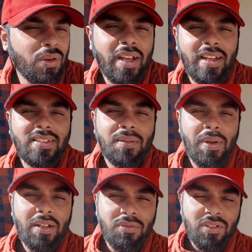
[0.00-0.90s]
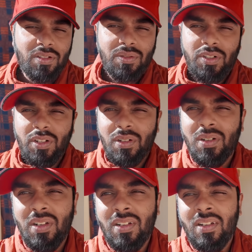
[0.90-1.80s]
ஓகே கேஸ் ஆம் பேக் வித் அனதர் வீடியோ
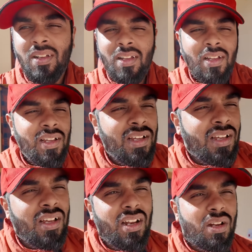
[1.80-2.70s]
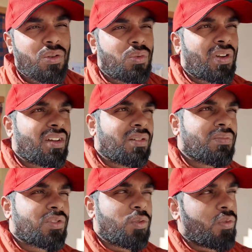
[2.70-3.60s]
எல்லாருக்கும் வணக்கம்
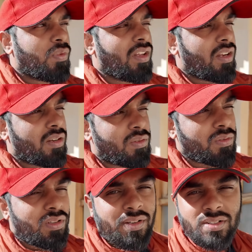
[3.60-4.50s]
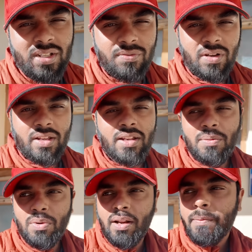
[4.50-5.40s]
ஸோ ஹோப்ஃபுல்லி எல்லோரும் சேஃபாக இருக்கீங்க
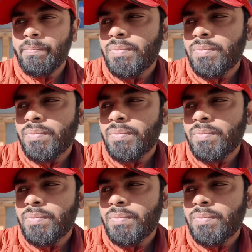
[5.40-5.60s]
நம்புகிறேன்